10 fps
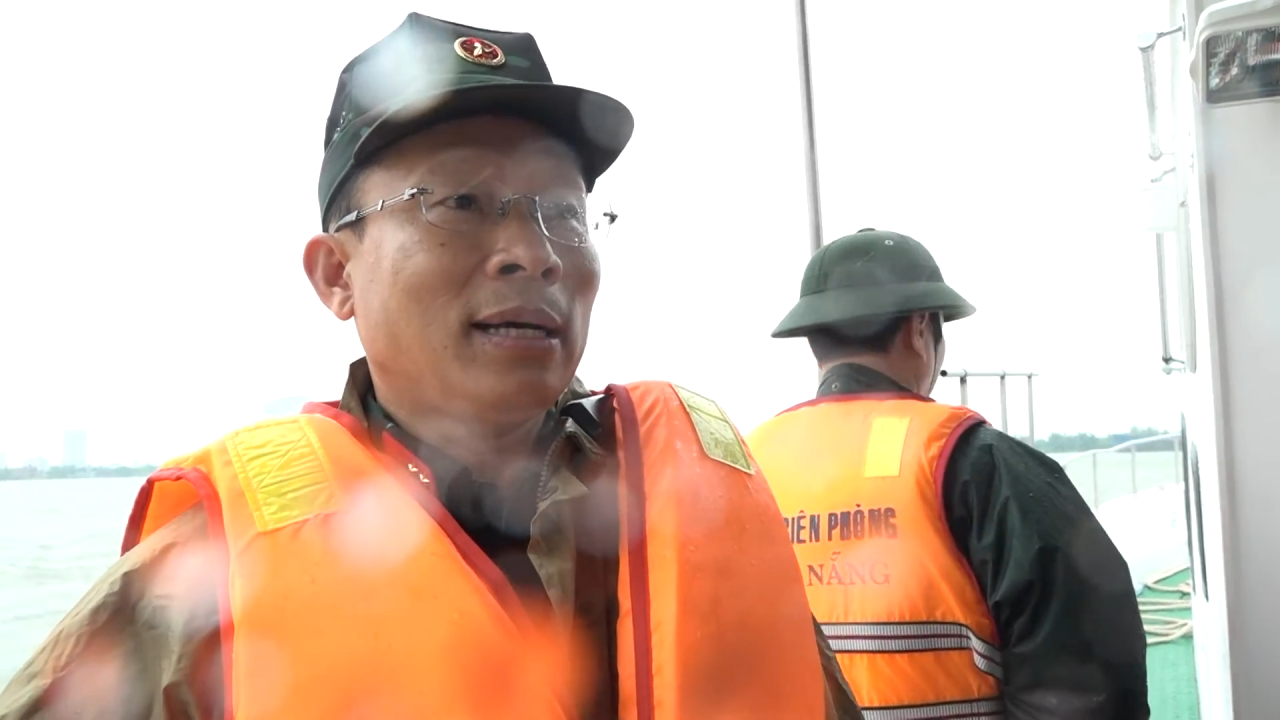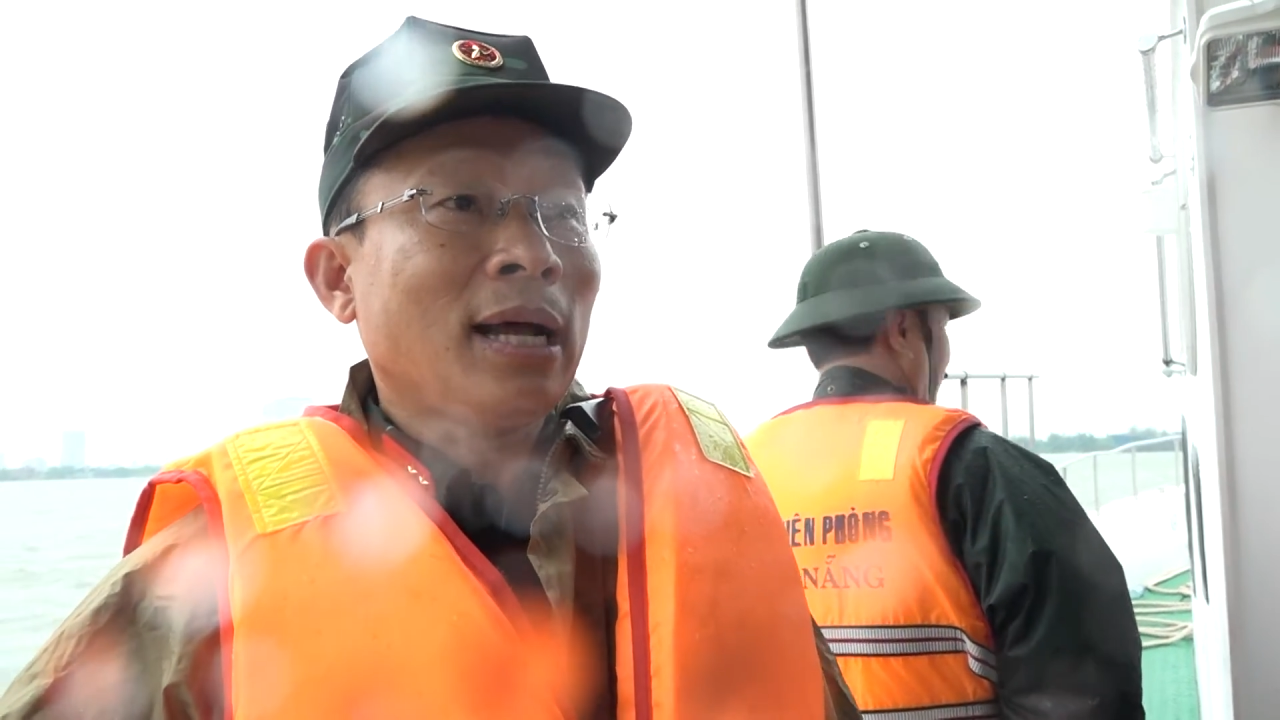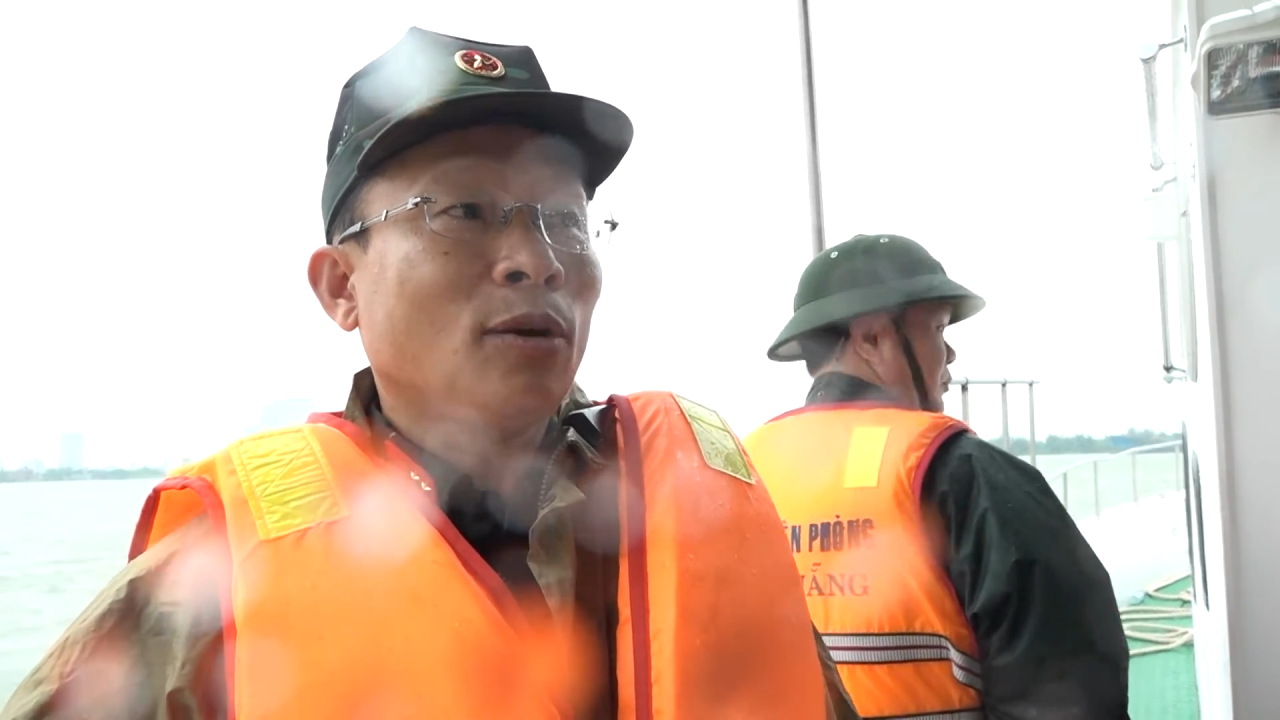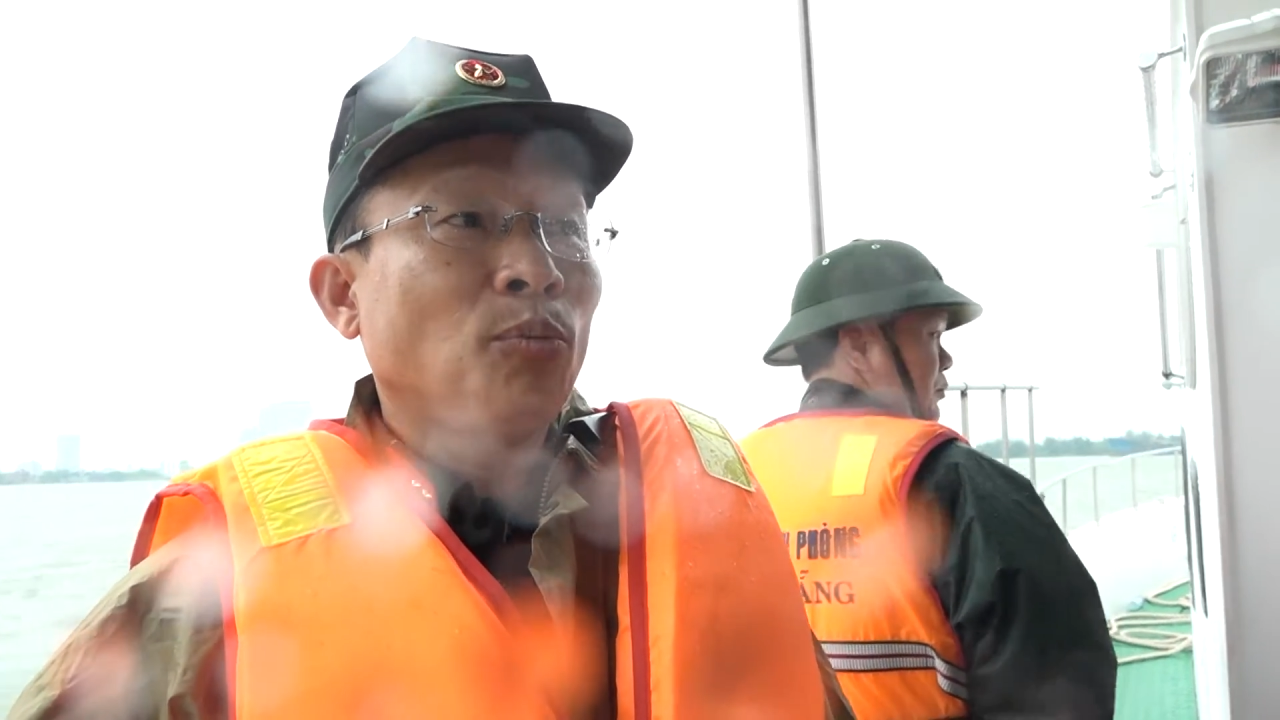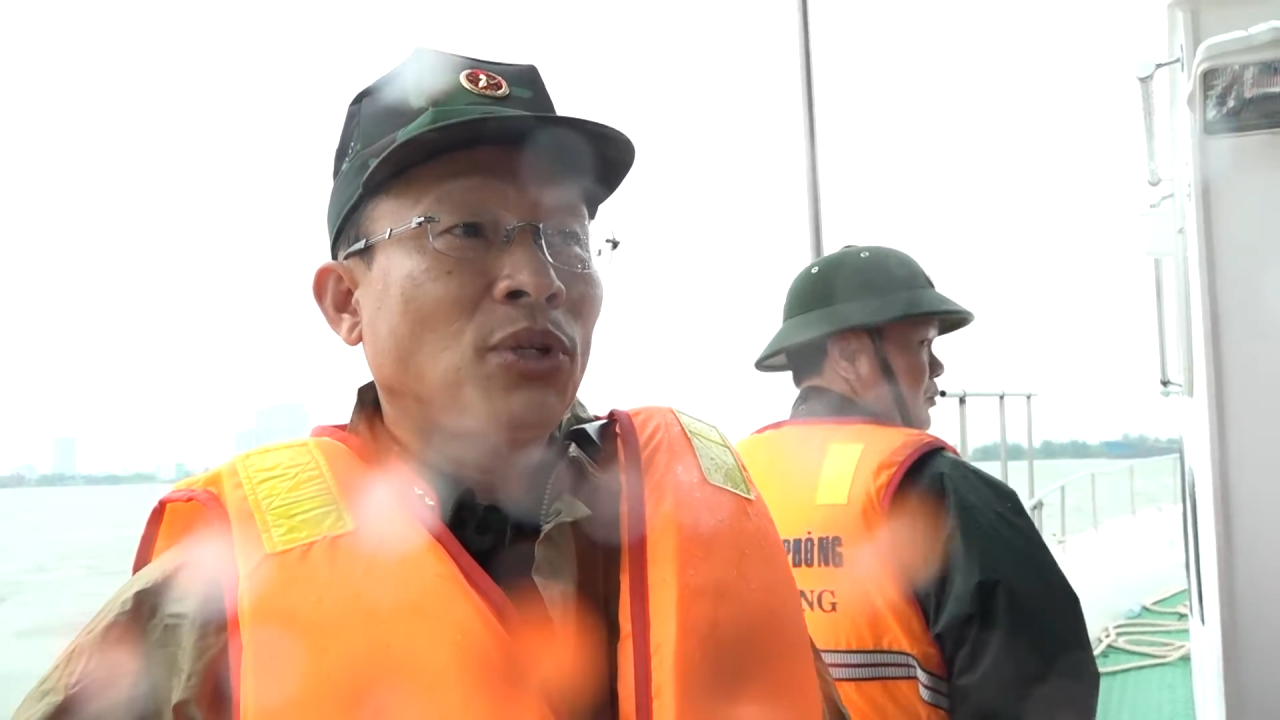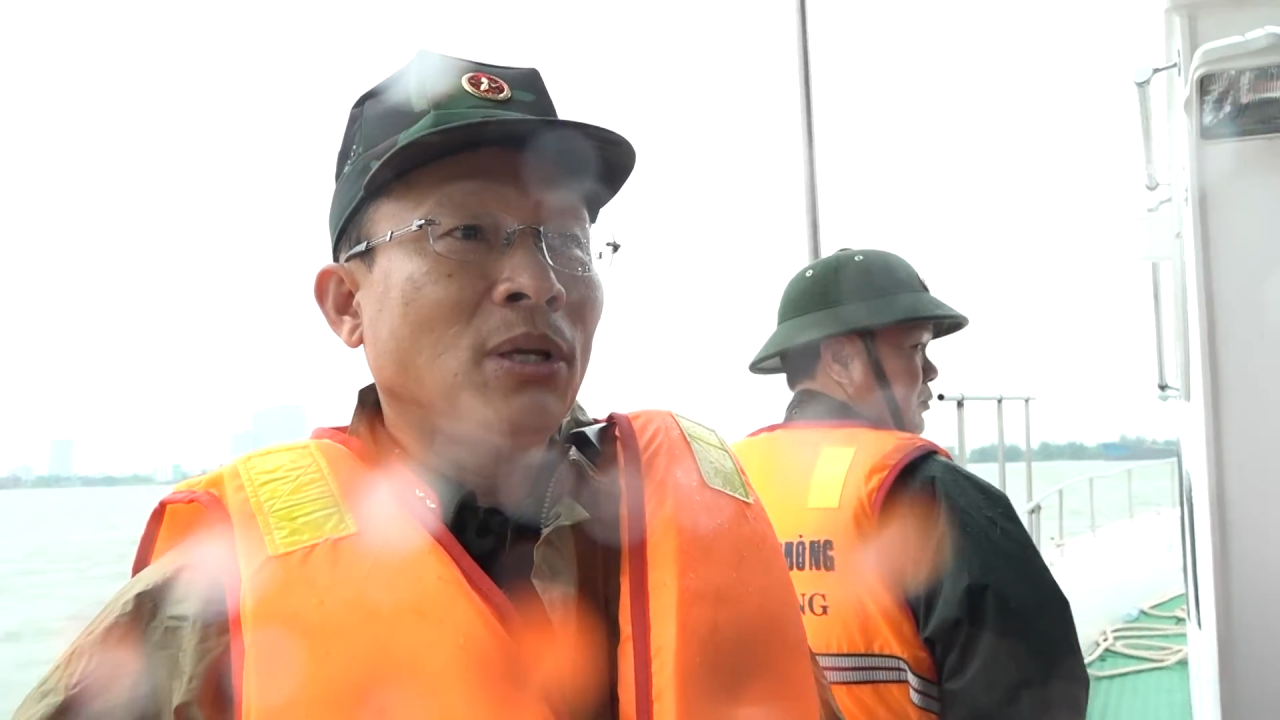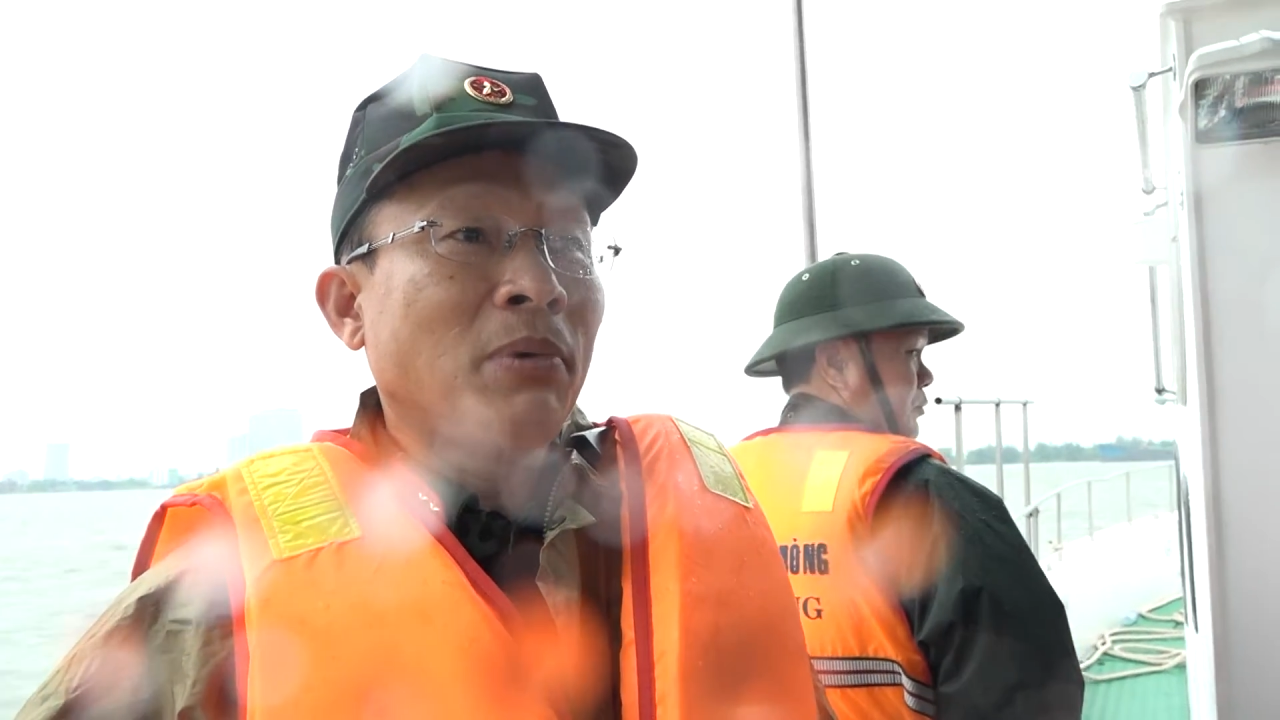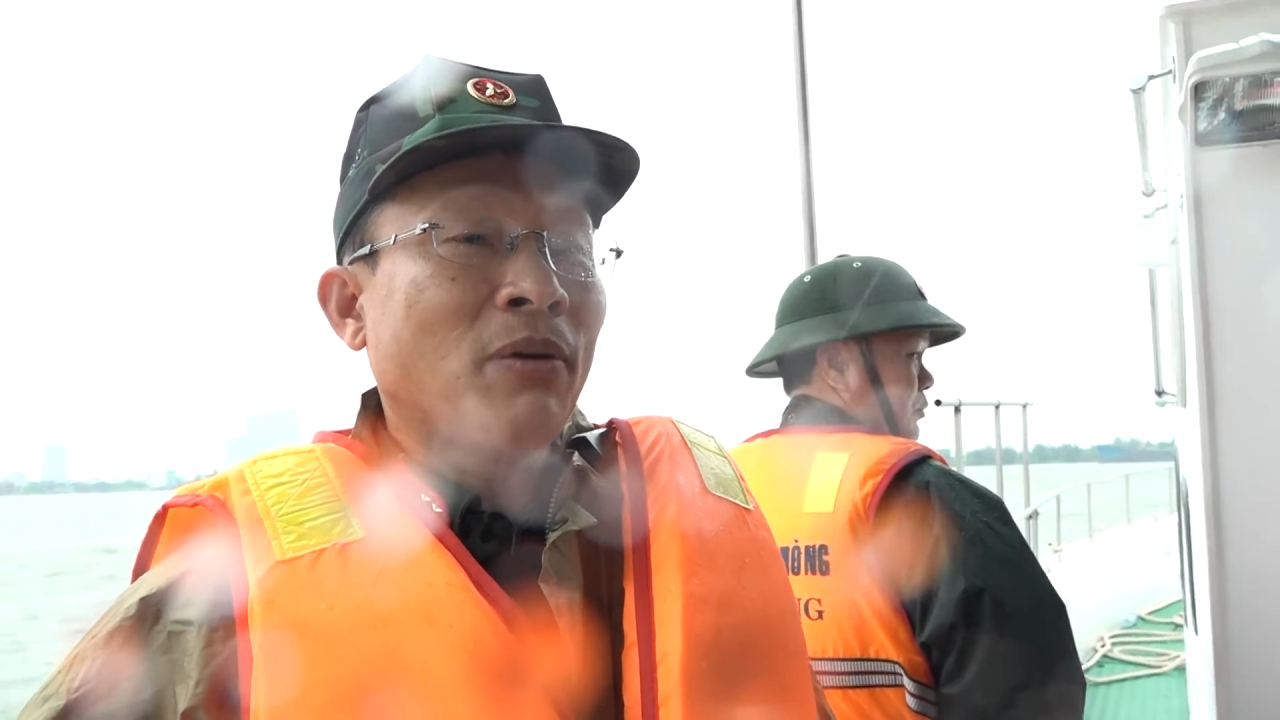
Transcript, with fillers: các đồng chí